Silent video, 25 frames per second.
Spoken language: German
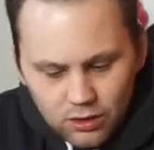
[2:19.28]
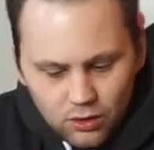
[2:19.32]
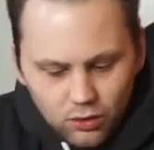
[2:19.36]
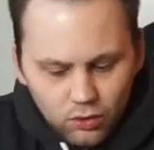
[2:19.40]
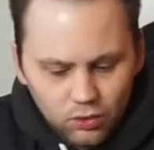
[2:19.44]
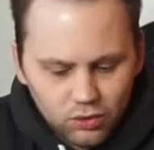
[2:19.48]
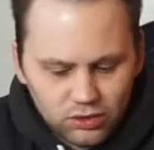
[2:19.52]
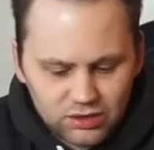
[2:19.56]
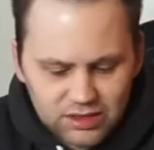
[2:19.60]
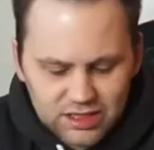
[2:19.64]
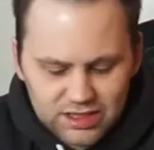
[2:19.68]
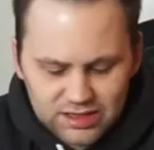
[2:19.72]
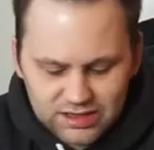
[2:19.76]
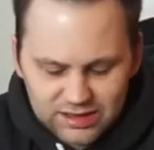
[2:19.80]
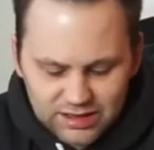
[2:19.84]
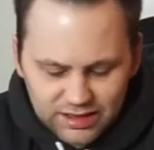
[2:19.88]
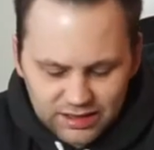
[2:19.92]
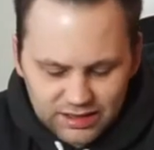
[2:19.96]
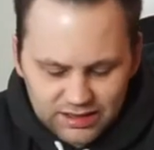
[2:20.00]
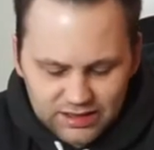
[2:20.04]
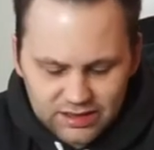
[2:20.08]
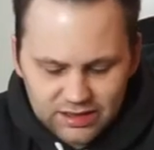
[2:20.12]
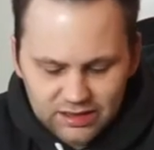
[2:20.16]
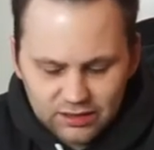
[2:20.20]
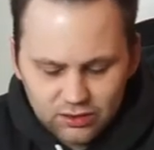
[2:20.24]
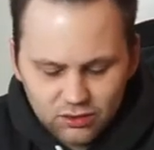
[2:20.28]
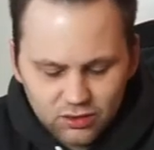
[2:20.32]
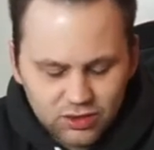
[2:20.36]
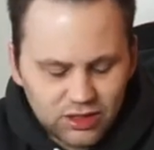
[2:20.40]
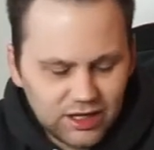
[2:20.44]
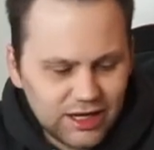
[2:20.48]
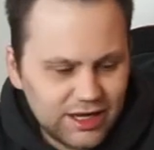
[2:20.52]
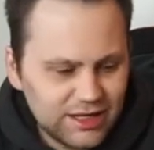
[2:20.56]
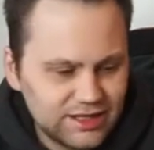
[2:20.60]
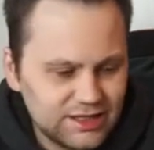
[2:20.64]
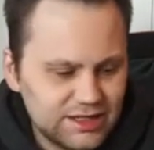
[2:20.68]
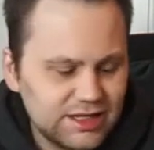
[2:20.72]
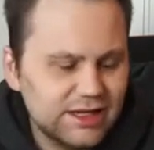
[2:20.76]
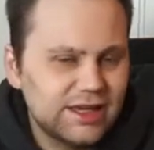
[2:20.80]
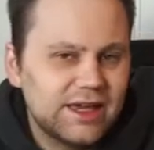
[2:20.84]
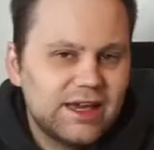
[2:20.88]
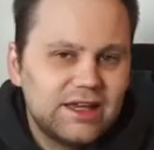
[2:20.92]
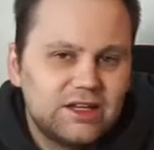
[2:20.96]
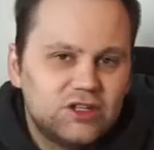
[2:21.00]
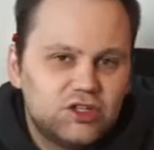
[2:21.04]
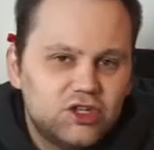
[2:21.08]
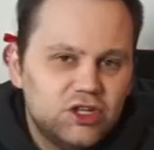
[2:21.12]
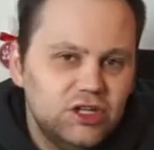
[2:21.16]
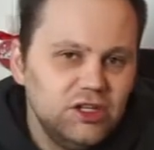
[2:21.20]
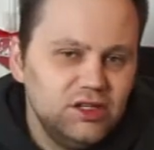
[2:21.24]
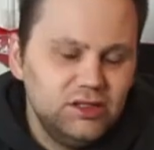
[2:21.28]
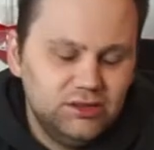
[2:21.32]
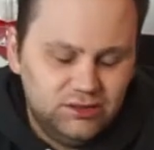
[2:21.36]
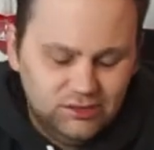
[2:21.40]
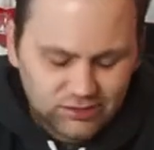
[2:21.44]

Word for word: Und das dritte und letzte Gadget